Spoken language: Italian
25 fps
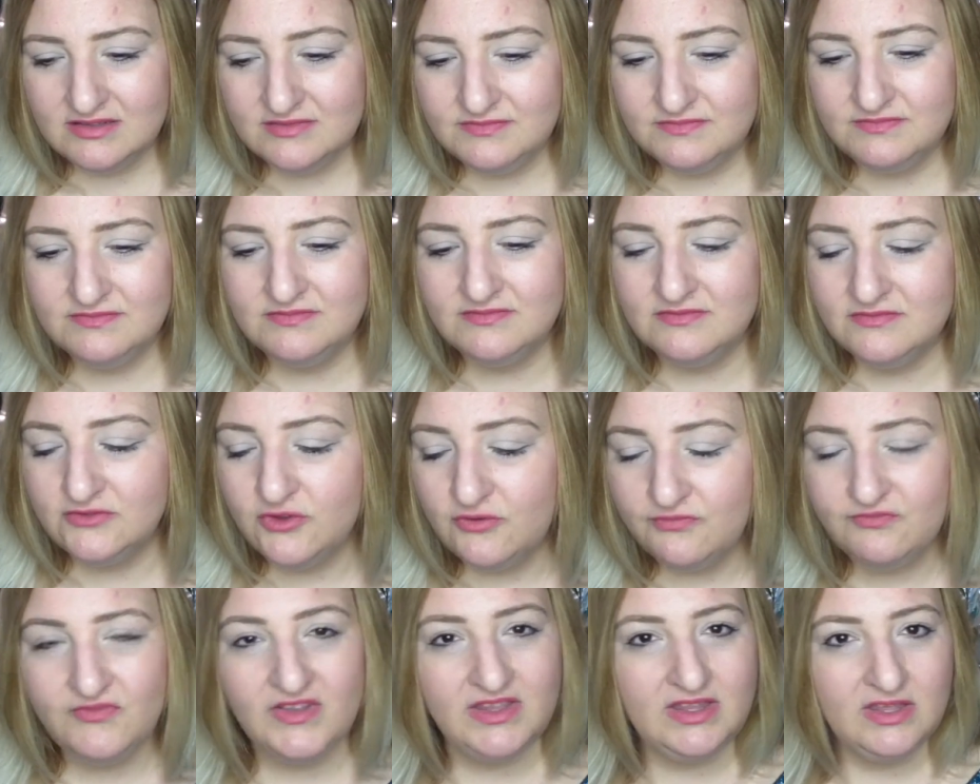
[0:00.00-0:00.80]

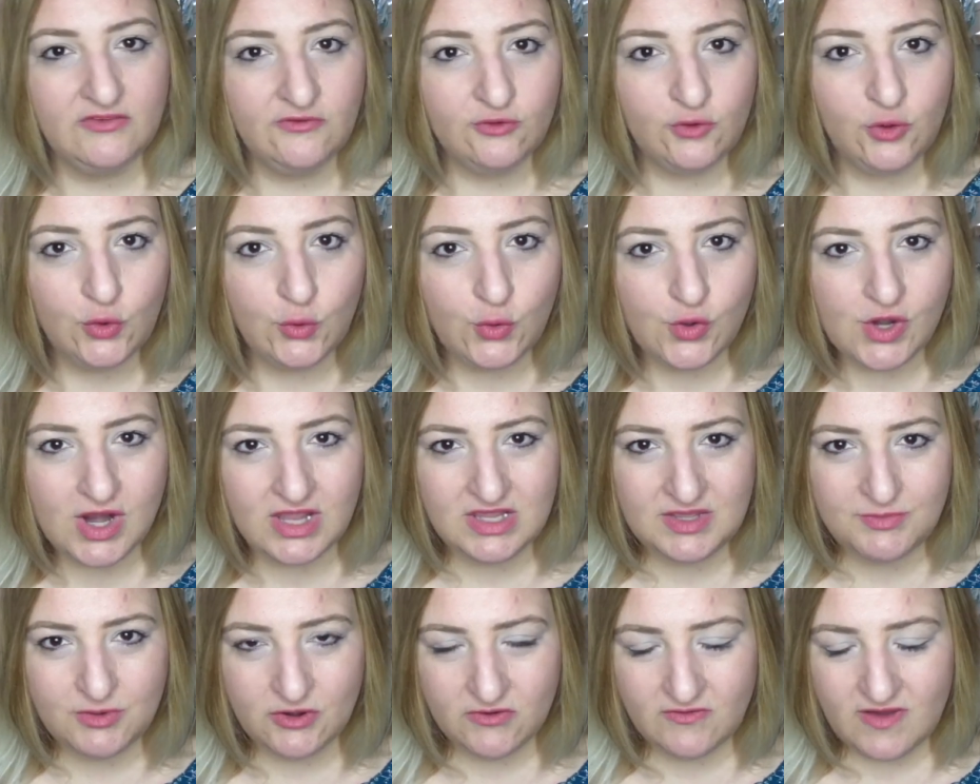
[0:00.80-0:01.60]
non vedevo l'ora
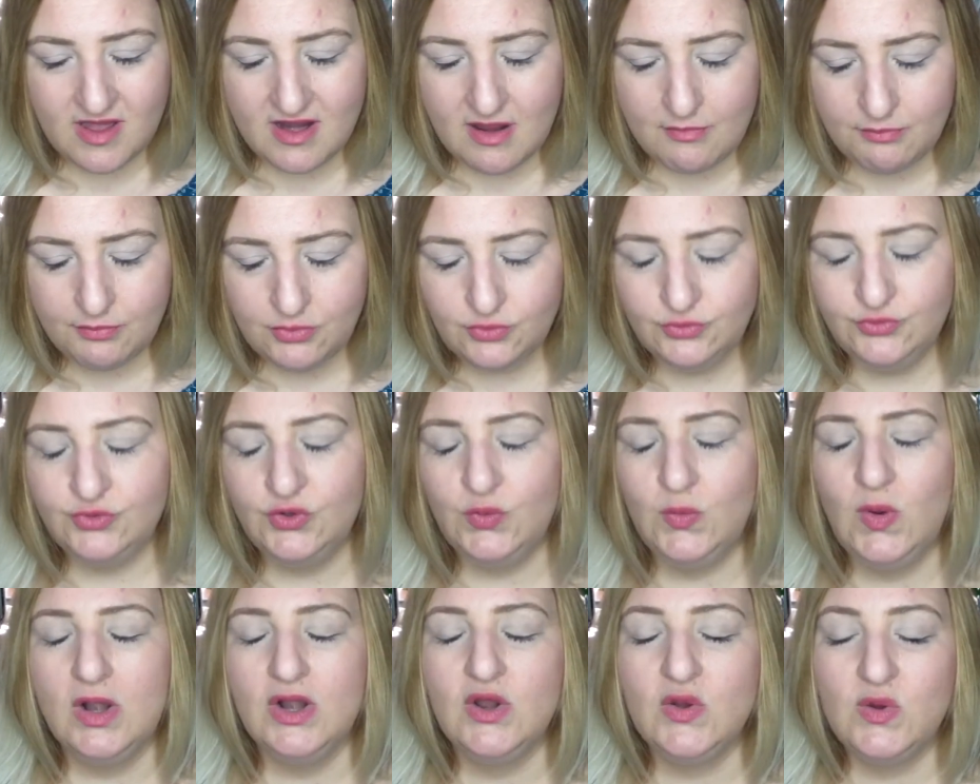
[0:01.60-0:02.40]
di provare
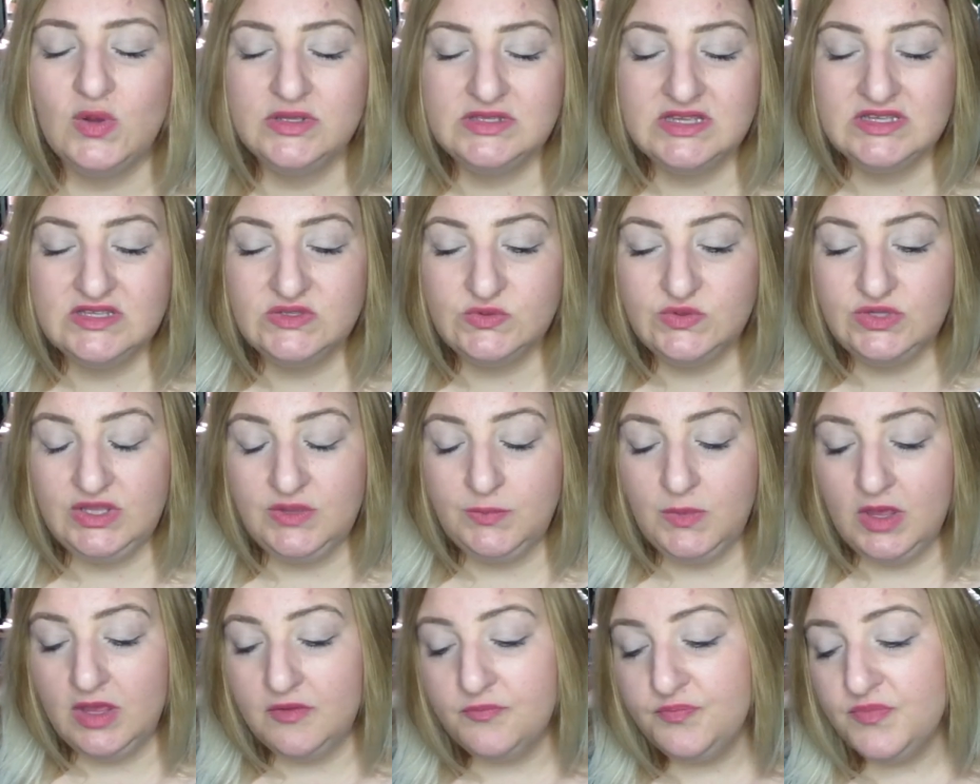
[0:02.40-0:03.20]
appunto qualcosa su di
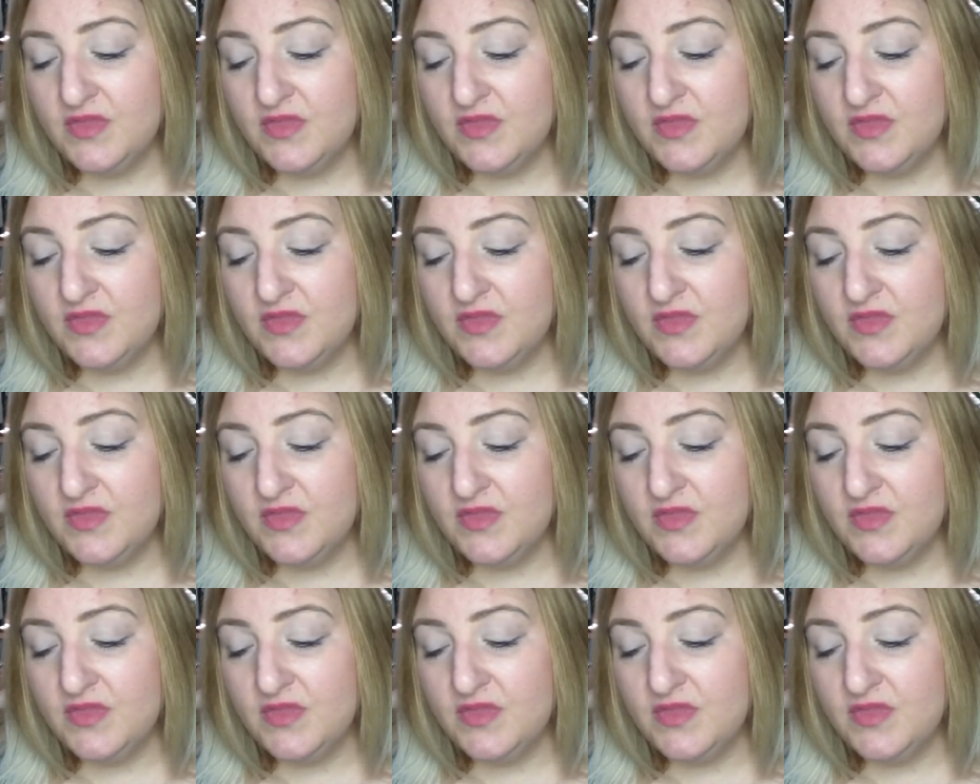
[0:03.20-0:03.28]
me.